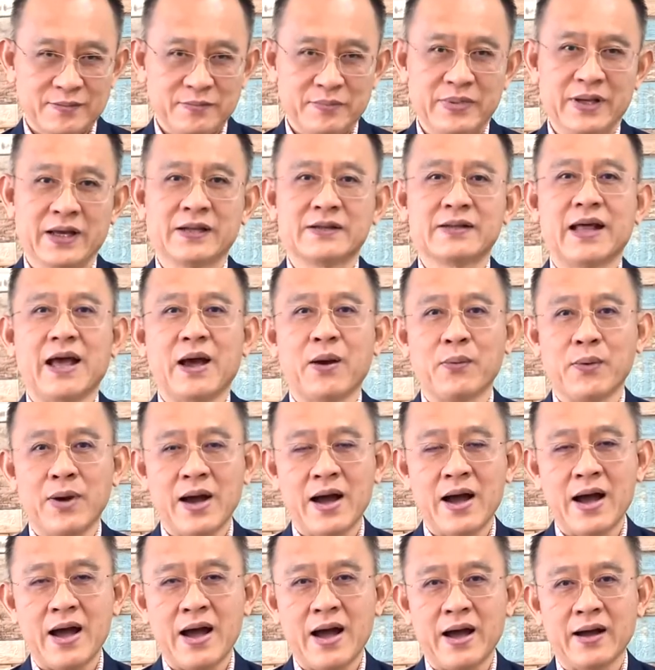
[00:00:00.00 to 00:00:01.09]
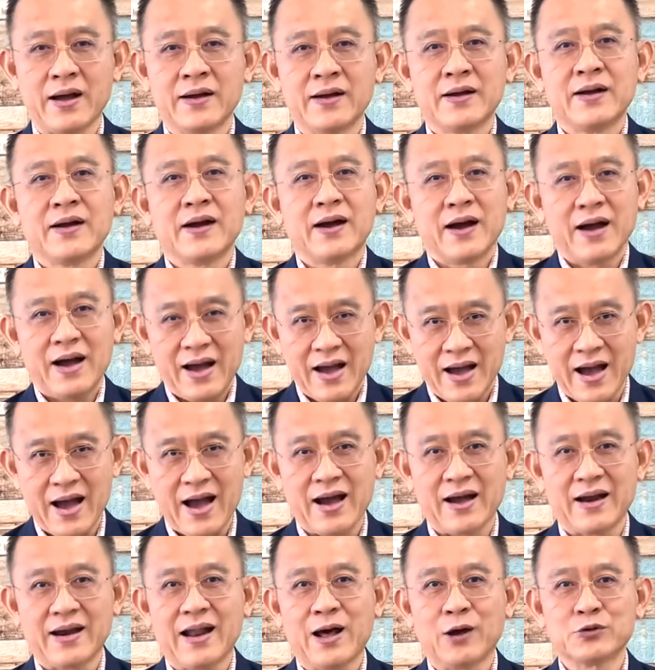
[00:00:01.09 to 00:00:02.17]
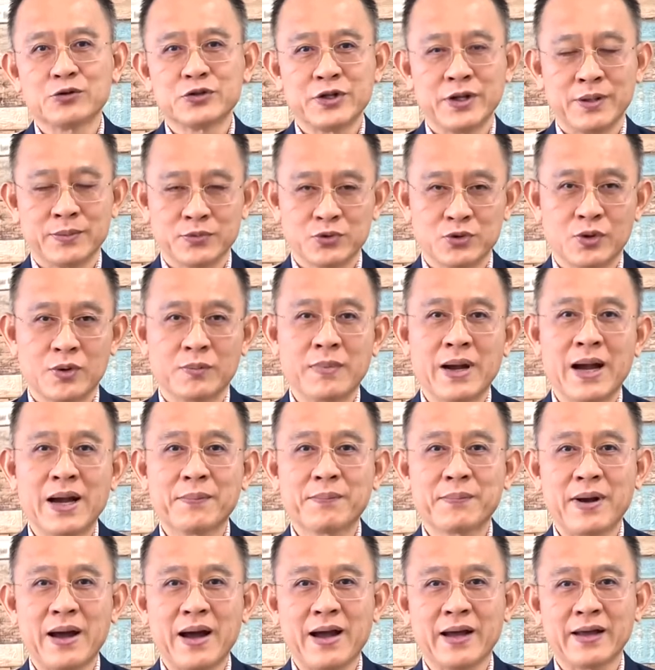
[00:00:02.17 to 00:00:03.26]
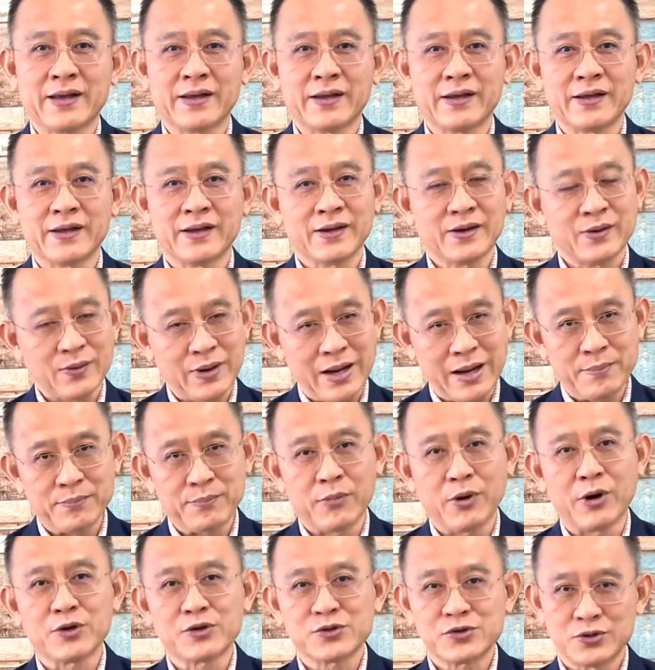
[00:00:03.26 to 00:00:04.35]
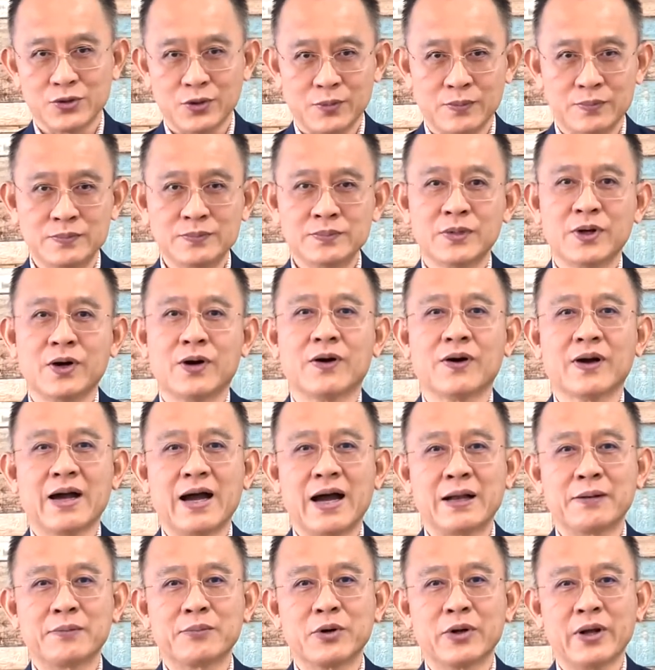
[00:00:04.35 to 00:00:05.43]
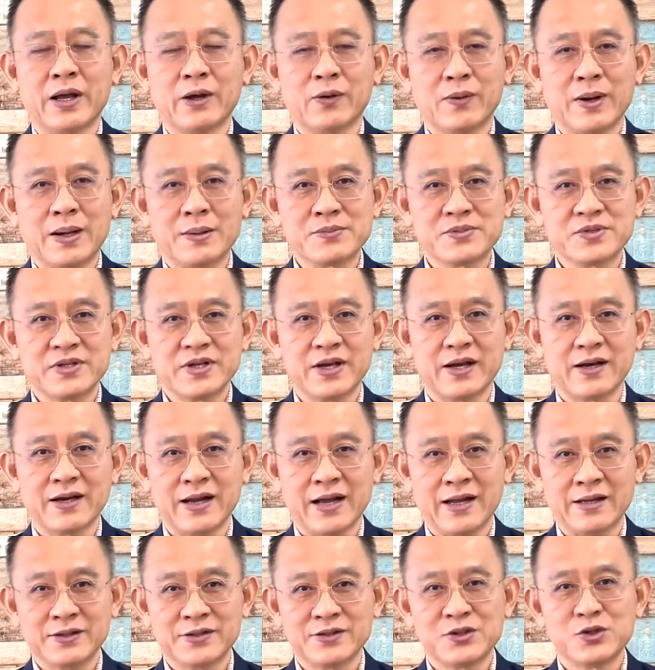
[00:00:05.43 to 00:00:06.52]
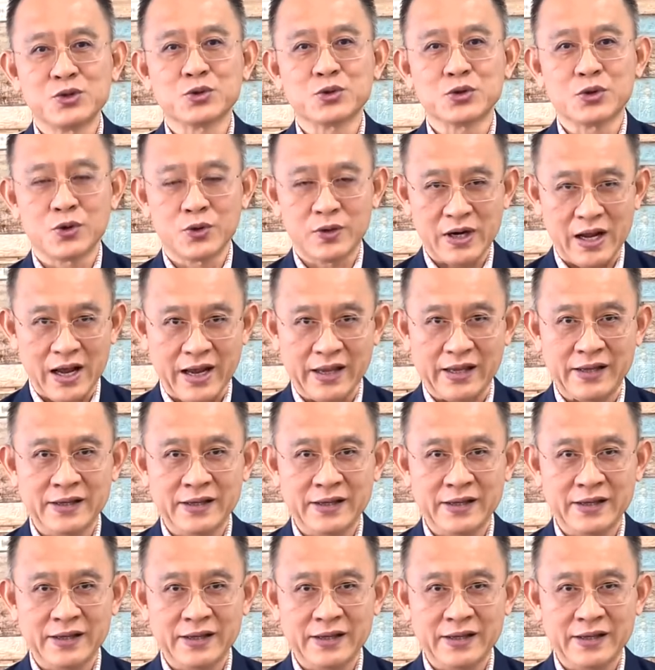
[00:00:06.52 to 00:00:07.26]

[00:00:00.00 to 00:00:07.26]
เพียงแต่ว่า หากเราเตรียมตัวมากไป ความเหมาะสมของการบริหารความเสี่ยงนั้นอยู่ตรงไหน